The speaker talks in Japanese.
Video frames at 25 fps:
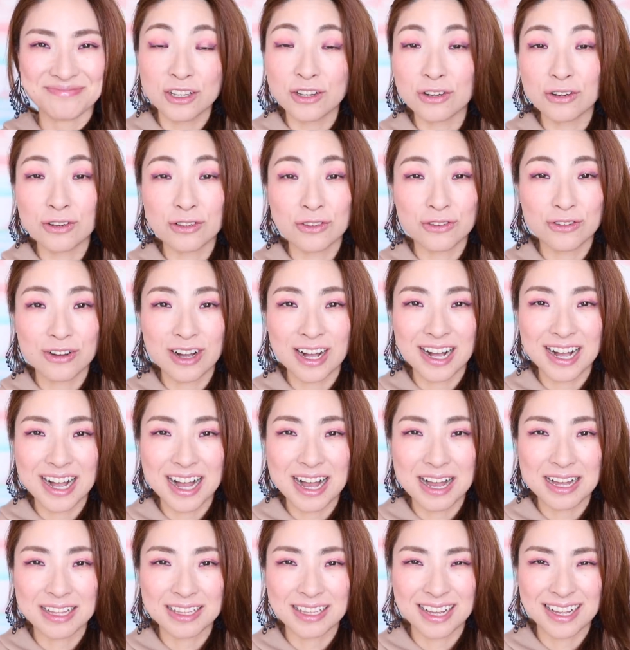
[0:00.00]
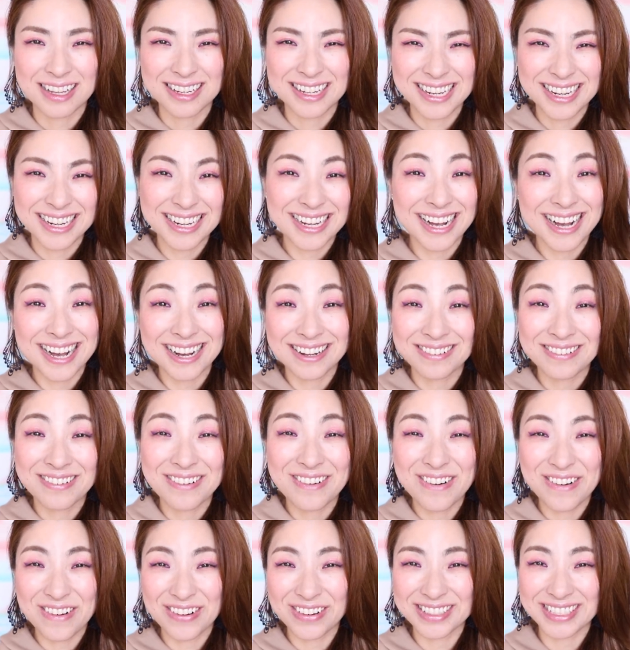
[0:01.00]
今日の動画が何か
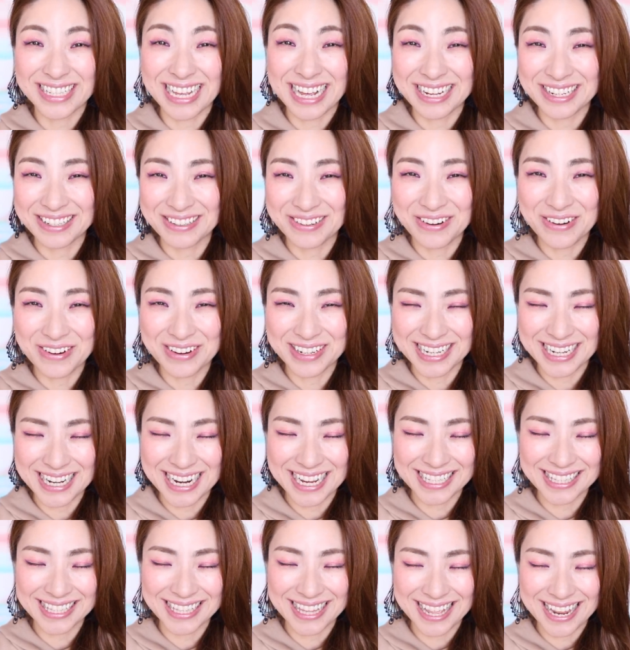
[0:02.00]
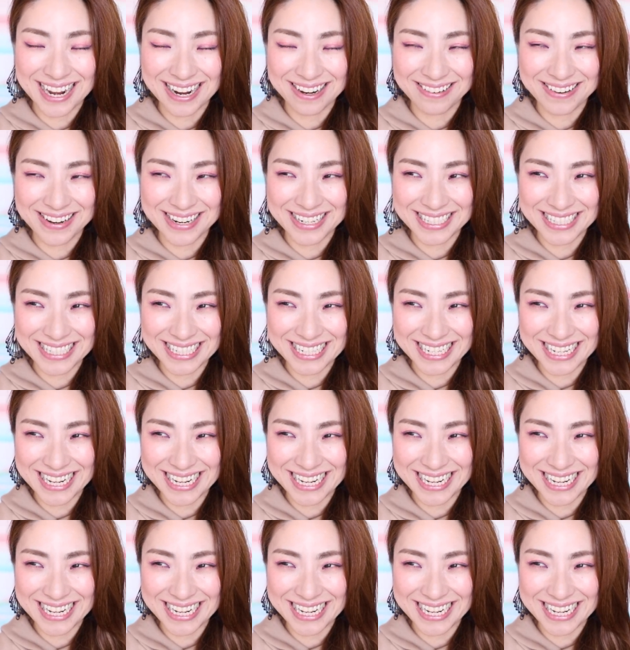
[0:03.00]
こう参考になったら嬉